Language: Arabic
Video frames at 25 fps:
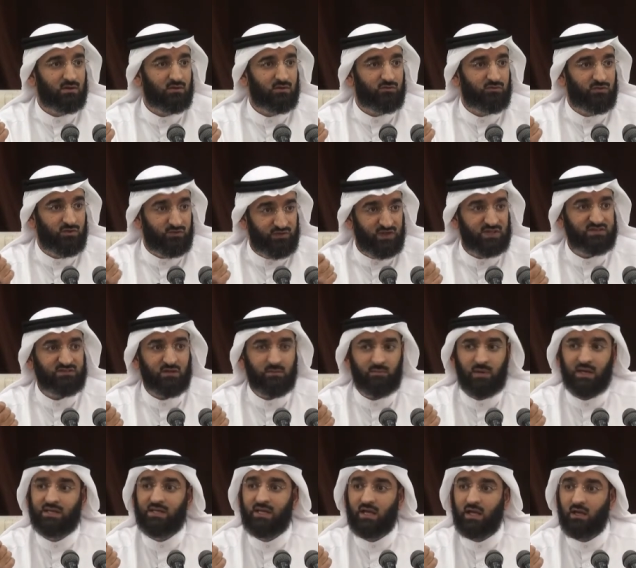في فتح
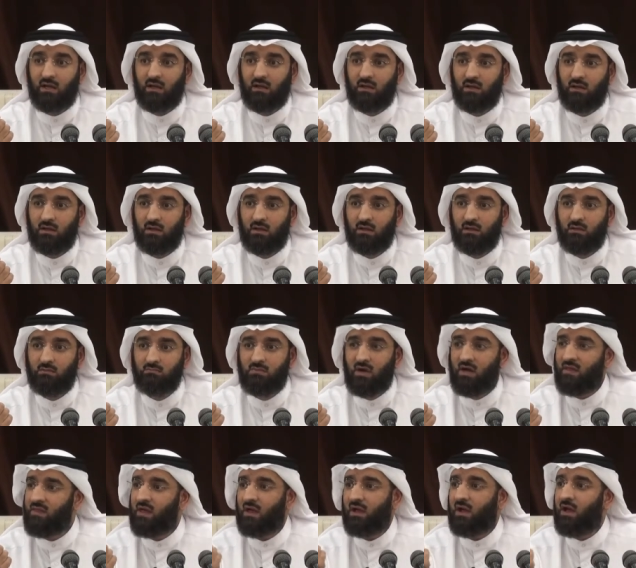مكة
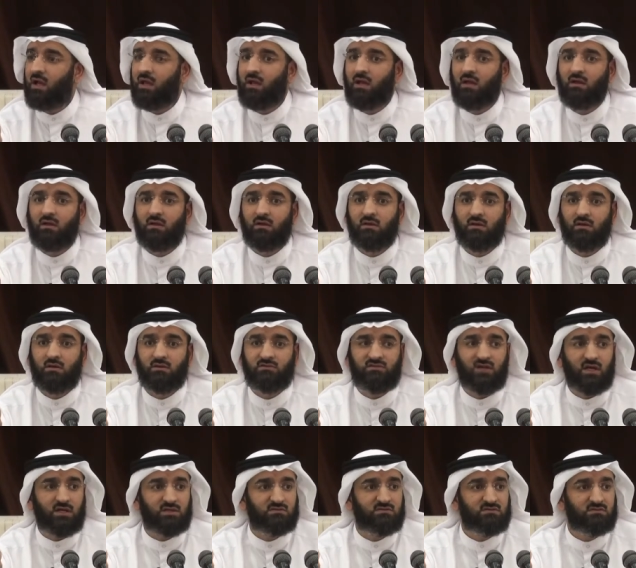ماذا قال
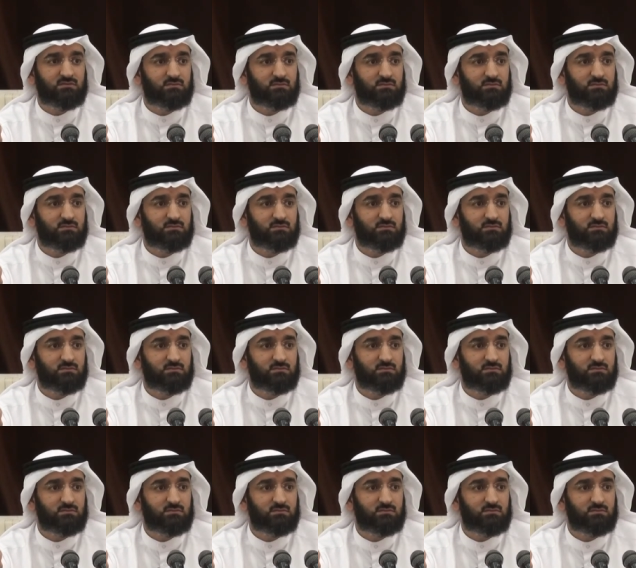سعد